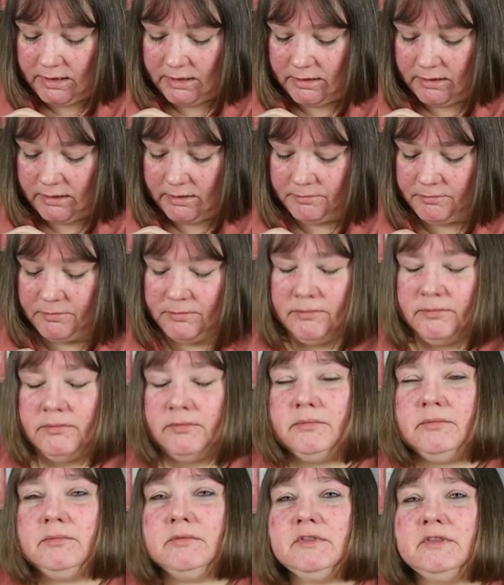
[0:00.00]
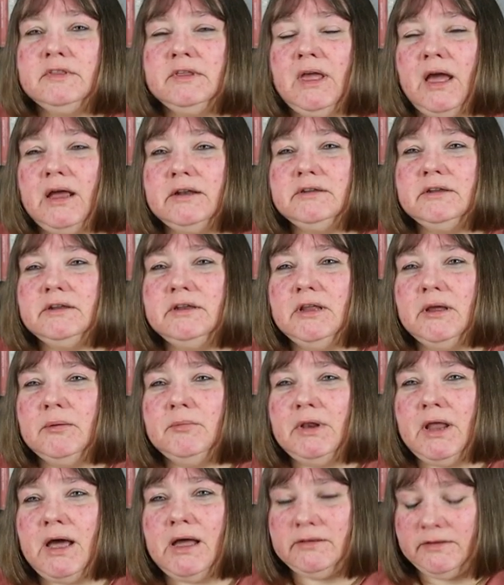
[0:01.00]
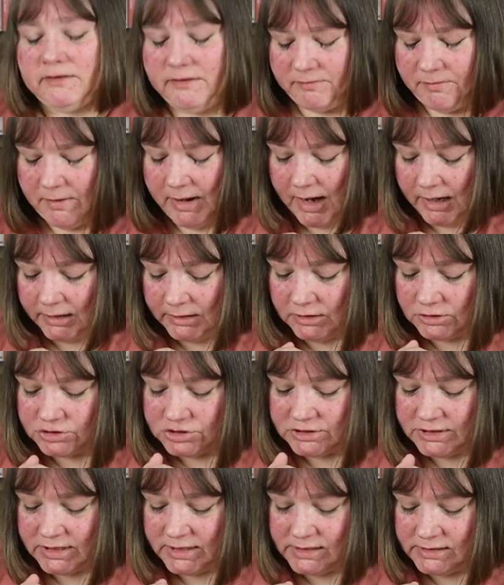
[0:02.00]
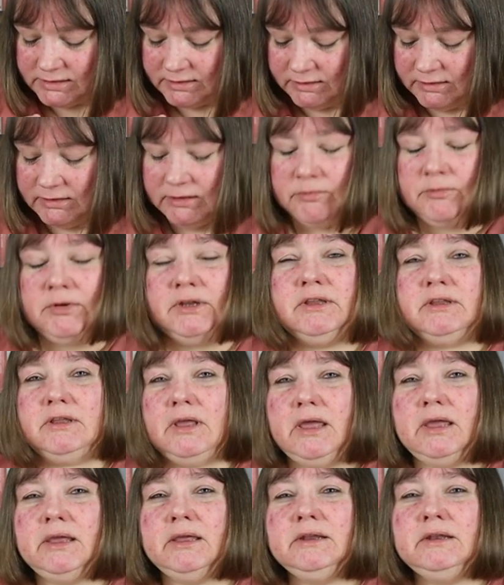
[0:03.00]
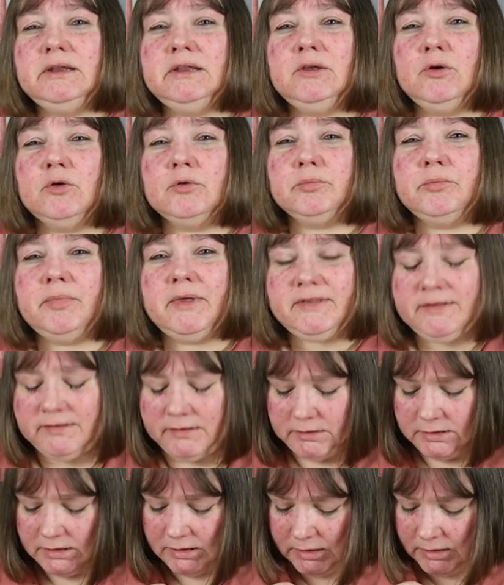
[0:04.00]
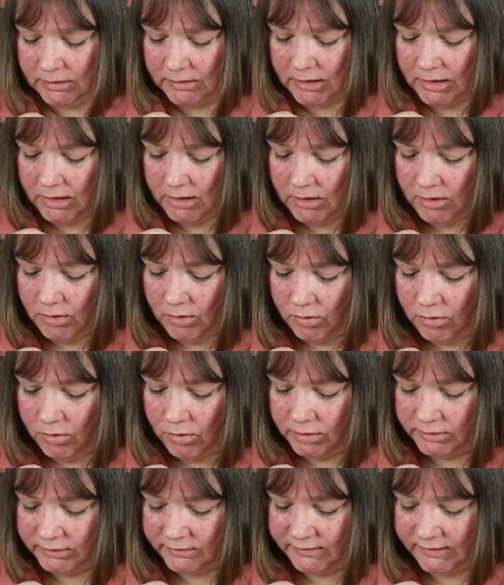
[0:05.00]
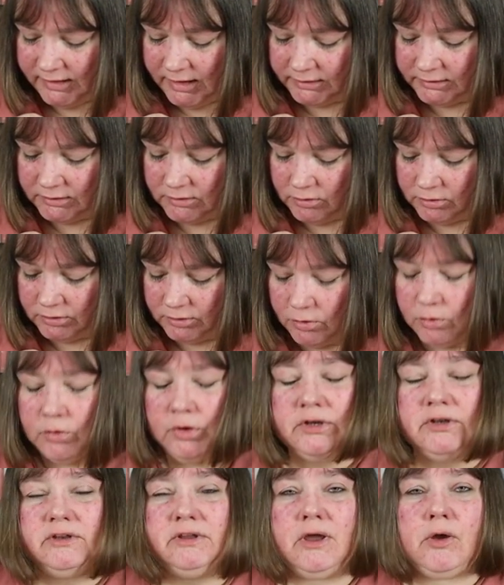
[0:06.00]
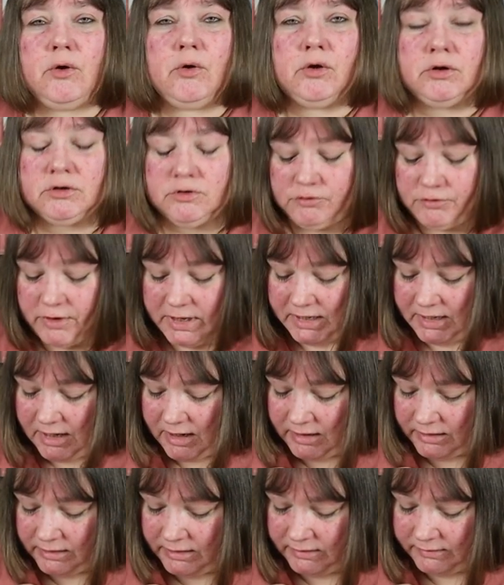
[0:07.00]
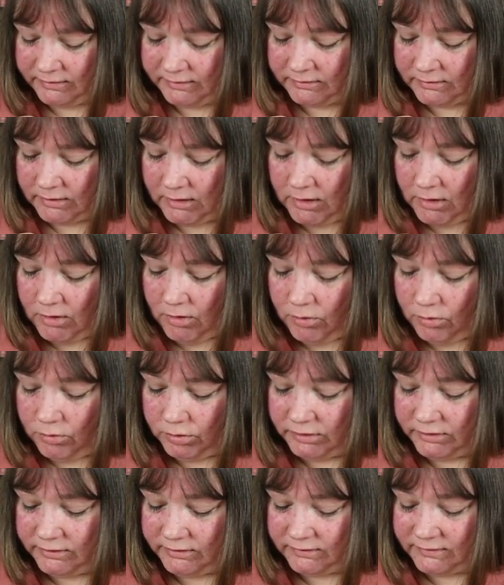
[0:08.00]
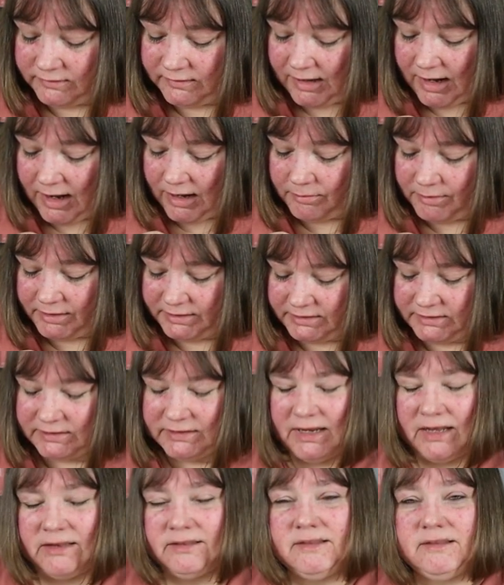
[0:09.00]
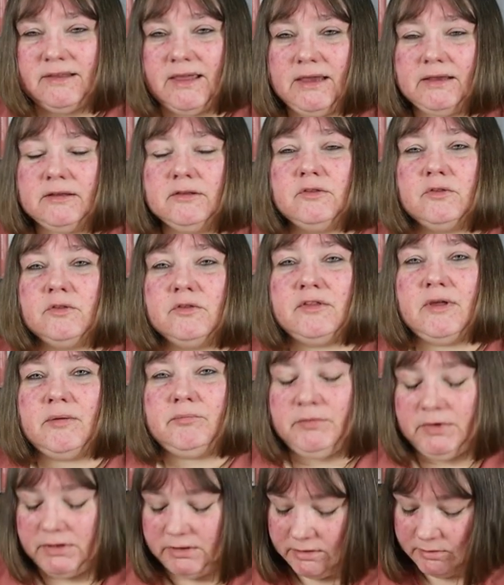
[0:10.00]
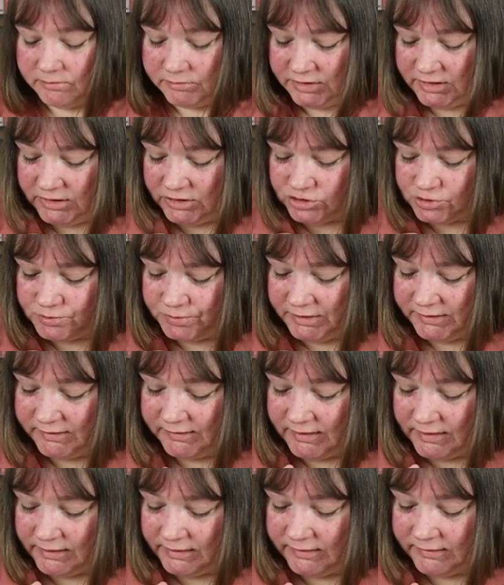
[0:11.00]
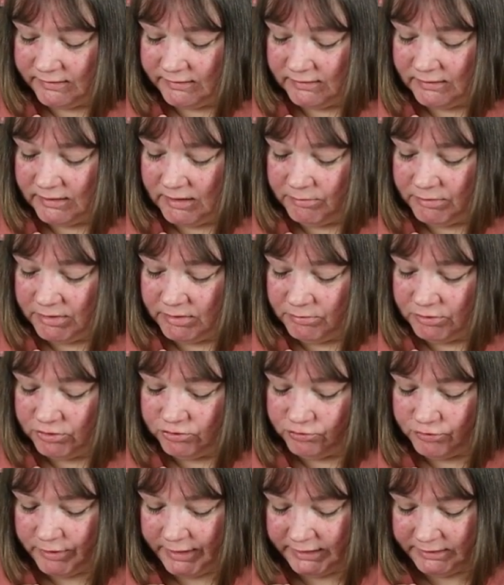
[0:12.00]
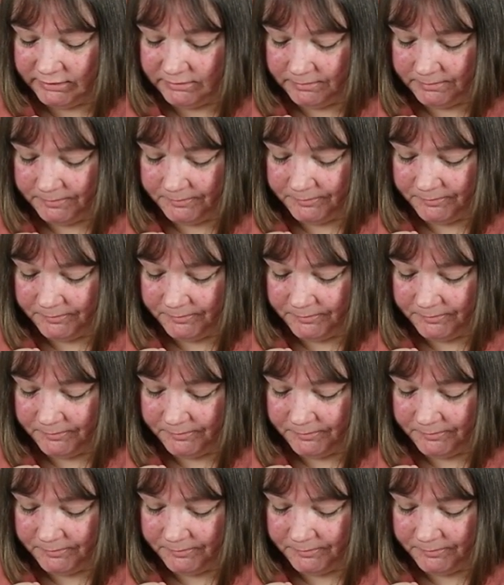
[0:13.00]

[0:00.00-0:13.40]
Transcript: Ähm, sie hat in ihrem Laden zwei Angestellte, nämlich Haley und Bethany. Und sie hat noch einen Hund, der Earl Grey heißt und sie arbeitet ganz eng zusammen mit einem Teespezialisten, nämlich mit Drayton.